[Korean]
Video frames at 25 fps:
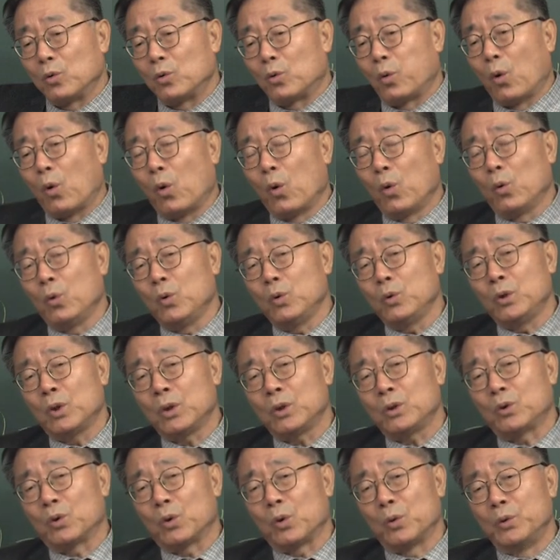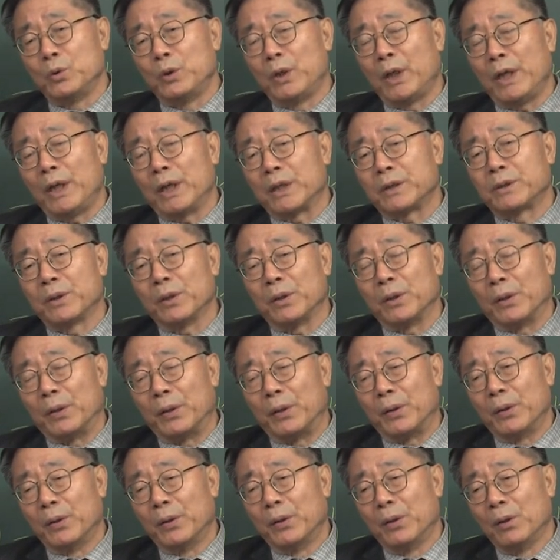도구적
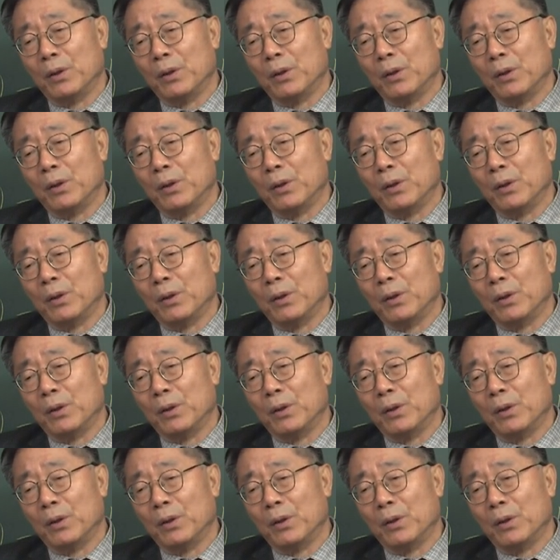존재에서